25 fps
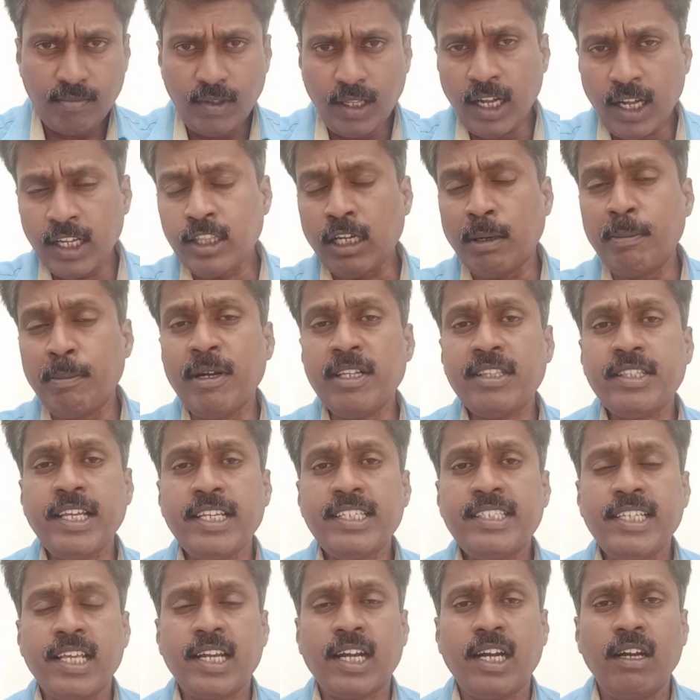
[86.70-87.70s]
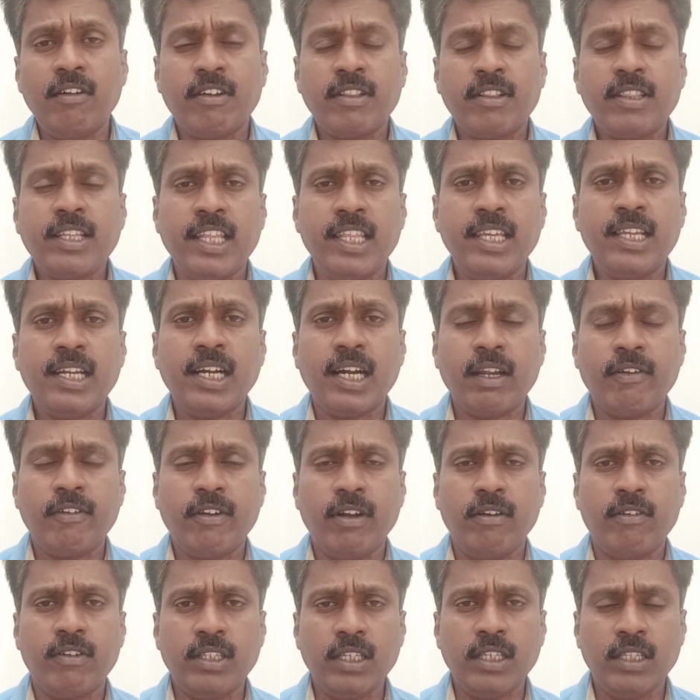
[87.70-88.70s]
தமிழ் தேசியர்கள் வந்து அதிக
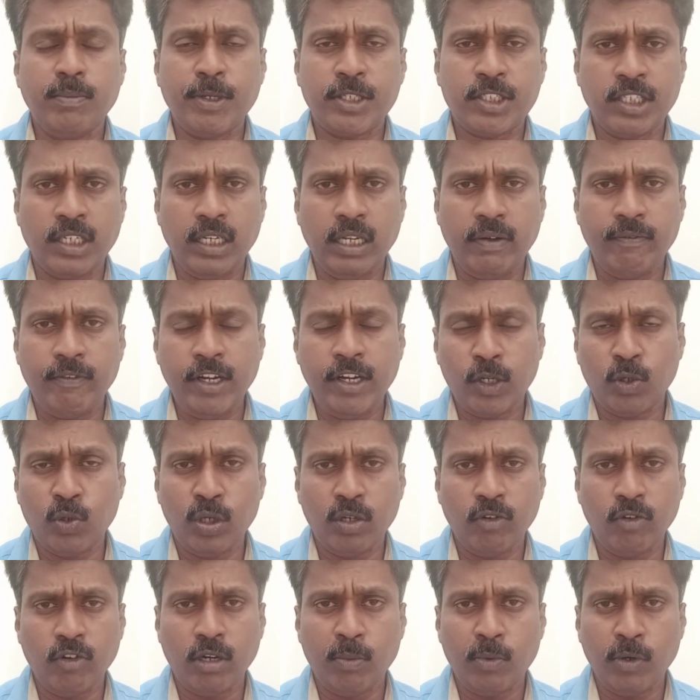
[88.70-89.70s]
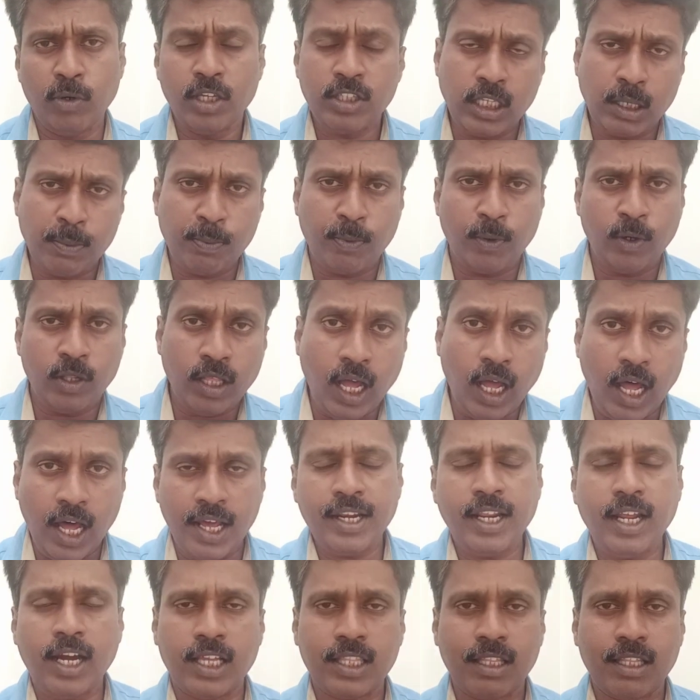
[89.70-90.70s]
அளவில் வந்து இது பற்றியெல்லாம் வெளிக்கொண்டு வரும்போது தற்பொழுது ஆரிய
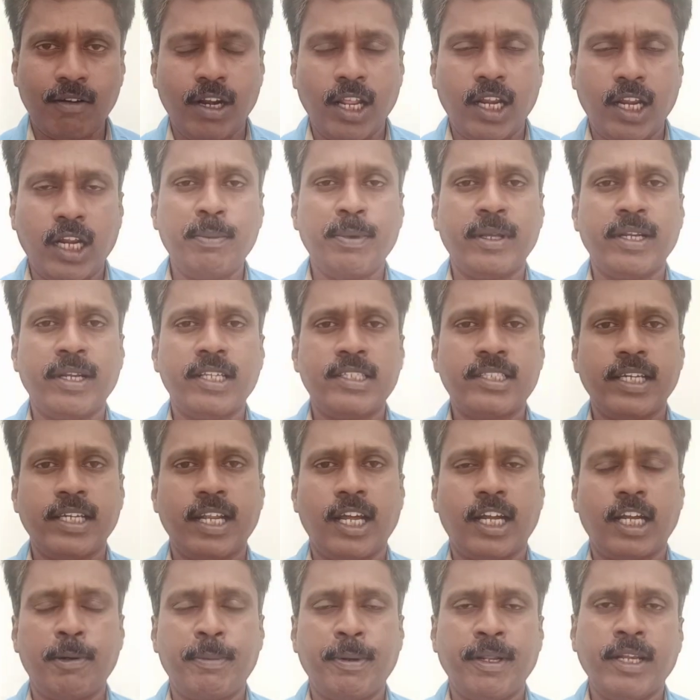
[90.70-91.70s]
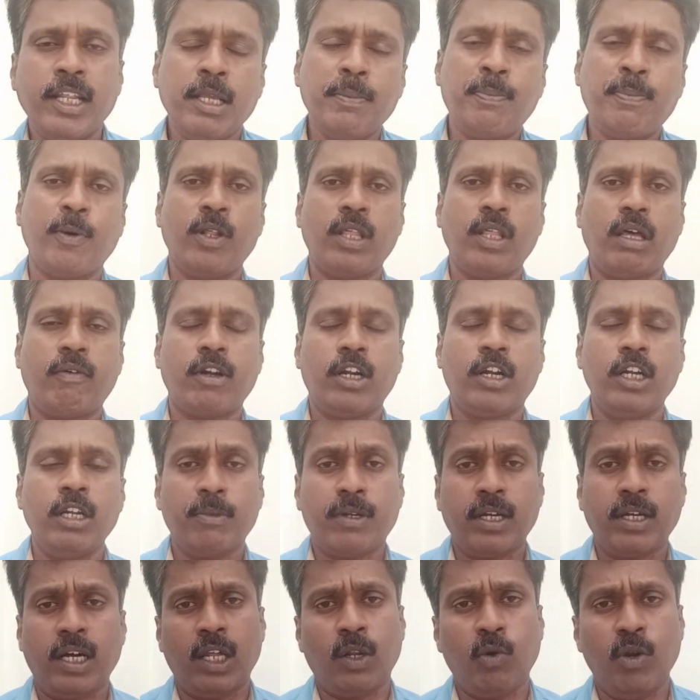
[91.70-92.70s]
ஆதரவாளர்கள் என்ன செய்கிறாங்க அப்படின்னா இப்பொழுது அவர்களும்
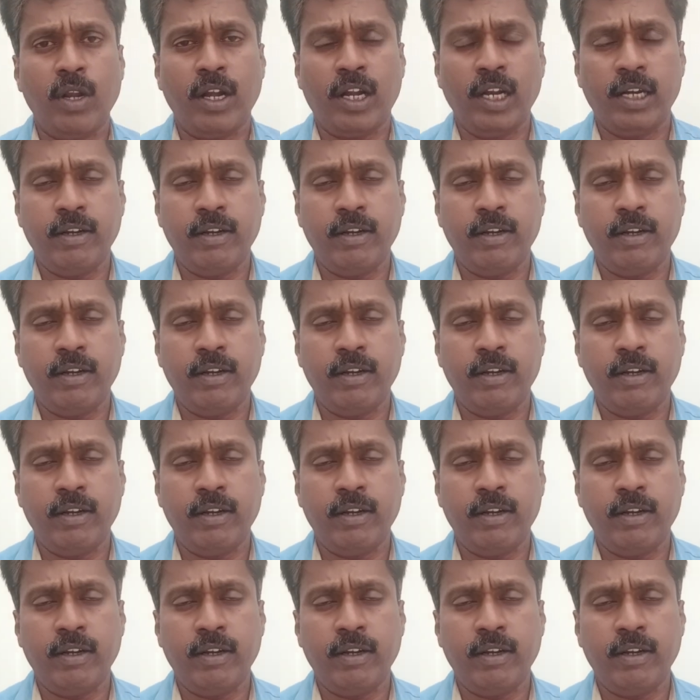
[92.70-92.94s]
காணொலிகளில்